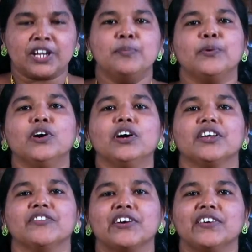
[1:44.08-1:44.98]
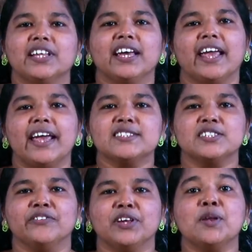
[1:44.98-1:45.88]
இப்போது இவங்க வந்து
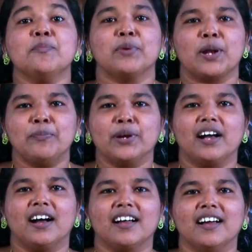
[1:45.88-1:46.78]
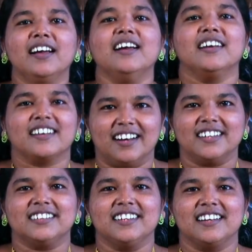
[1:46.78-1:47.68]
இயேசுவின் பிறப்புக்காக
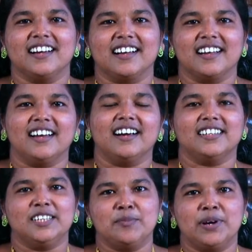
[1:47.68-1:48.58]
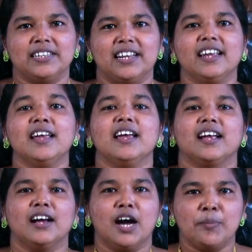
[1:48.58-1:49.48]
காத்திருக்காங்க அதே மாதிரி
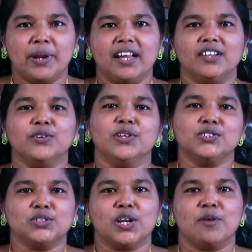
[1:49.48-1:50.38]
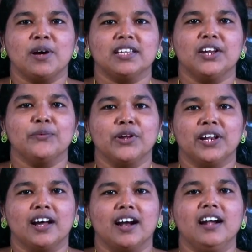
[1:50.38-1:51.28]
காபிரியல் தூதன் சொன்ன மாதிரி
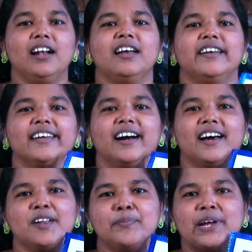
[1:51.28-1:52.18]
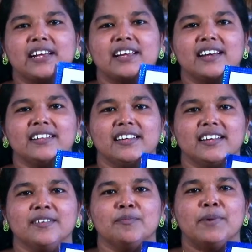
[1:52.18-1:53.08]
ஒரு நாள் யார் பிறக்கிறது
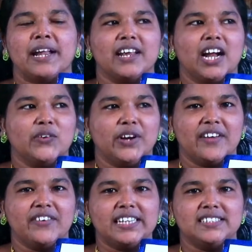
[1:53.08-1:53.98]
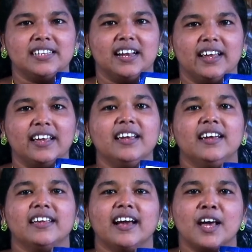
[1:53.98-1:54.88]
மரியாளுடைய வயிற்றிலே
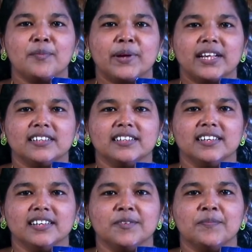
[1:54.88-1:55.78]
யார் பிறந்தது